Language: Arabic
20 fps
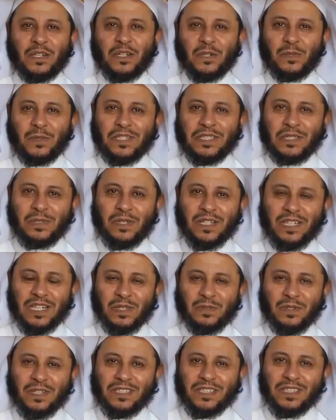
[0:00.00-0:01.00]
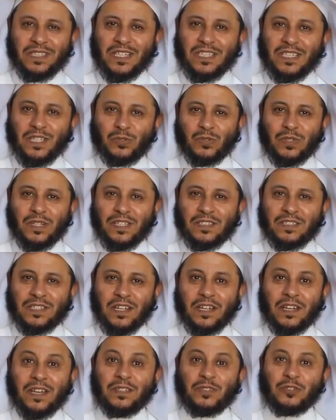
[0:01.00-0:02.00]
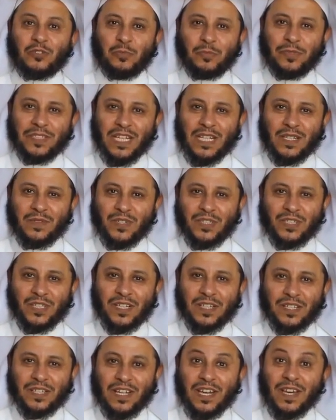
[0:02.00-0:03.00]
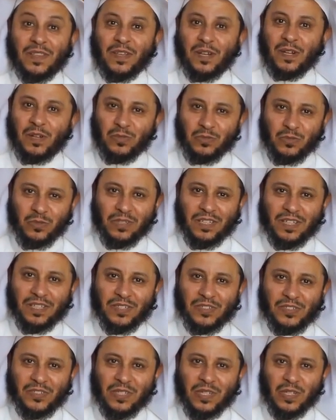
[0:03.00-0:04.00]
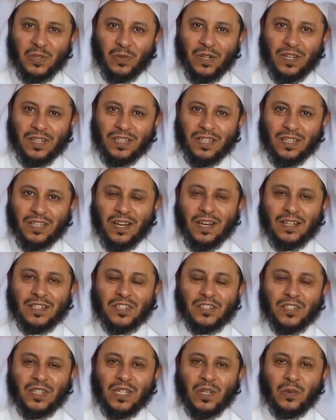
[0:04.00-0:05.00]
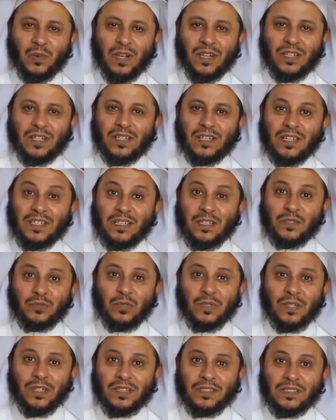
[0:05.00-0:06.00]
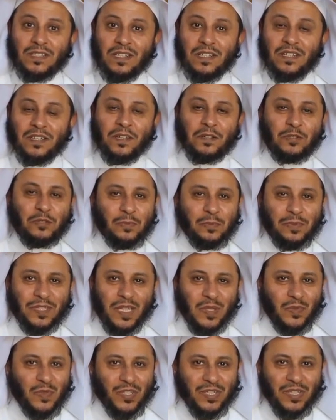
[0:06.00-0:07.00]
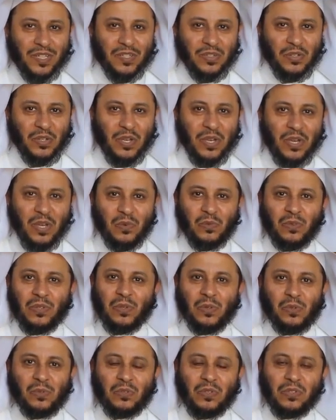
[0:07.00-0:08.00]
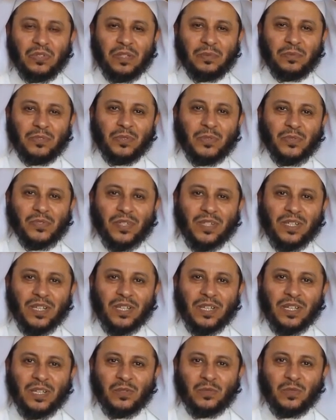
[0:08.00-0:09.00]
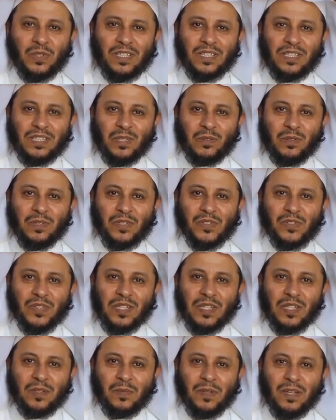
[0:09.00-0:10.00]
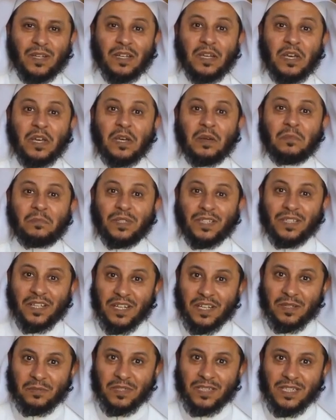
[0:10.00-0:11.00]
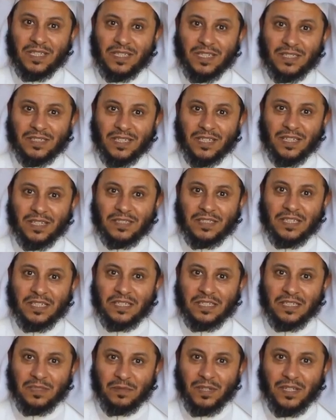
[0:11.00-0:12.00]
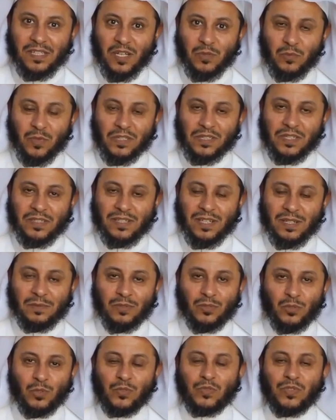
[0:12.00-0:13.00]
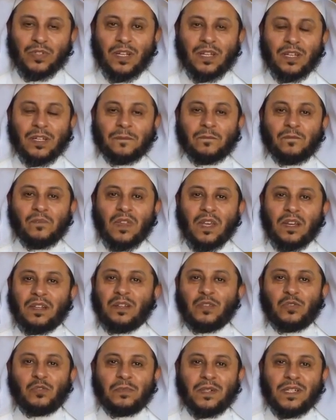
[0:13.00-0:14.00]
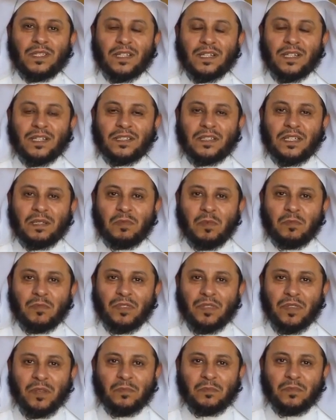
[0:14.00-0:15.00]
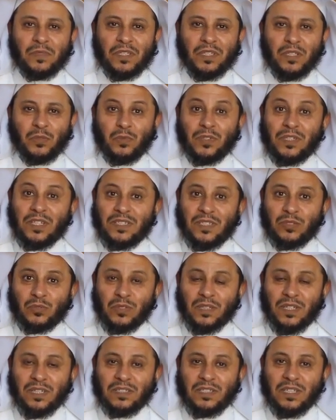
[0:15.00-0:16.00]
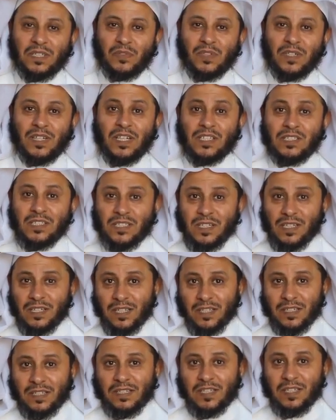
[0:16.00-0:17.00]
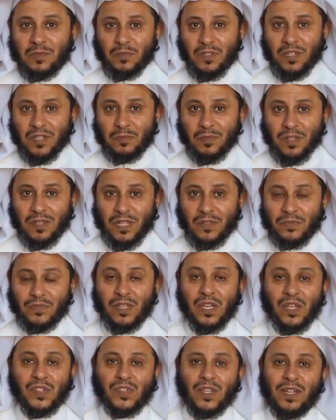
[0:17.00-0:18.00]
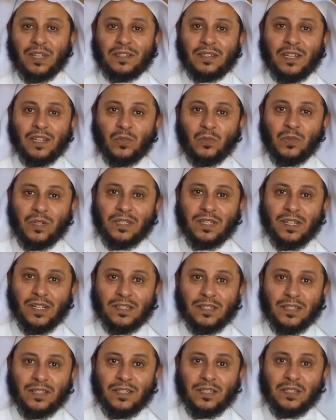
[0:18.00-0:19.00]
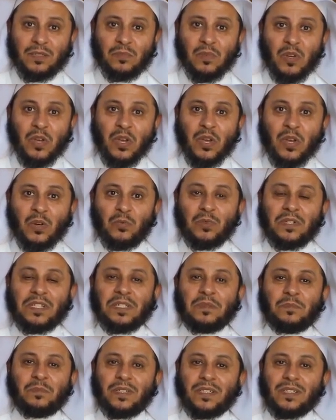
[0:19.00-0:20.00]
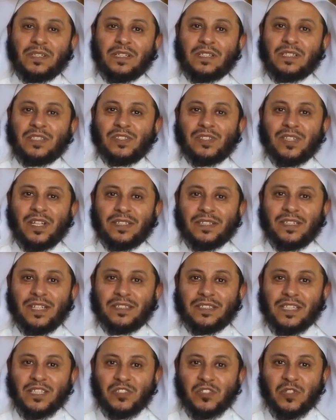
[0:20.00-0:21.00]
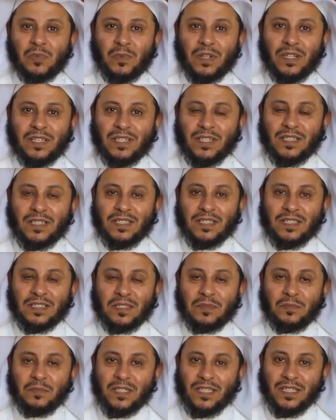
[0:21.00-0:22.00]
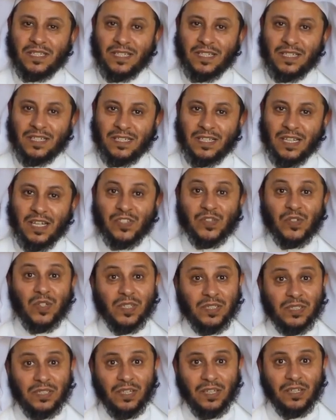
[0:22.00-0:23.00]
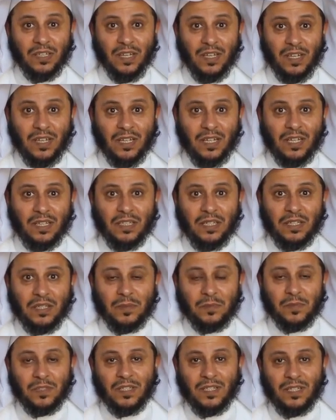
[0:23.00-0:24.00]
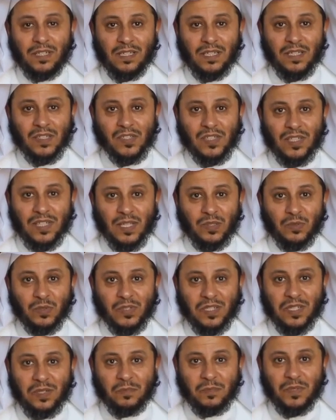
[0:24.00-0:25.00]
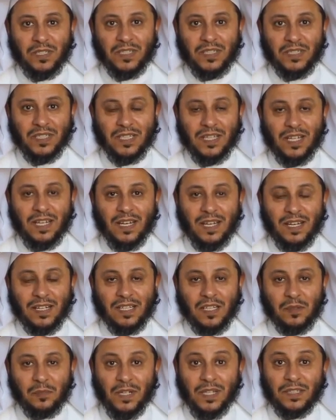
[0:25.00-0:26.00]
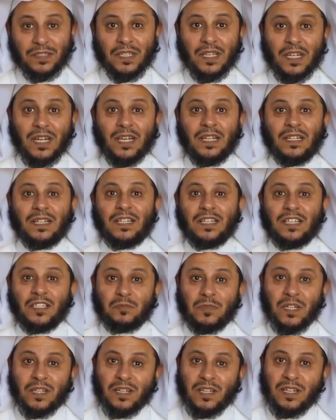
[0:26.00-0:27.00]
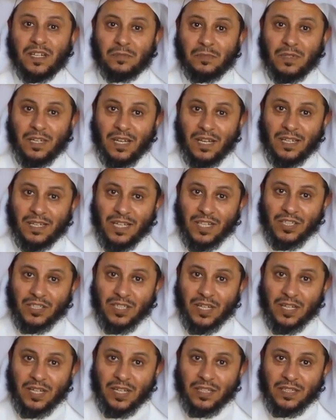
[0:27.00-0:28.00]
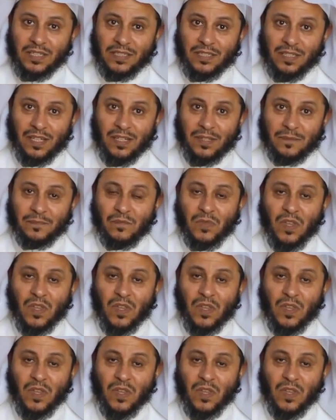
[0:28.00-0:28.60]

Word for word: إخواني وأخواتي ليلة القدر خير من ألف شهر هذا قول الله جل وعلا قال جل وعلا ليلة القدر خير من ألف شهر ويقول النبي صلى الله عليه وسلم من قام ليلة القدر إيمانا واحتسابا غفر له ما تقدم من ذنبه وليلة القدر في العشر الأخير من رمضان في أصح أقوال أهل العلم ولا ينبغي للإنسان أن يجزم على ليلة من لياليها صحيح أن النبي عليه الصلاة والسلام بين لها علامات لكن من قام العشر الأخيرة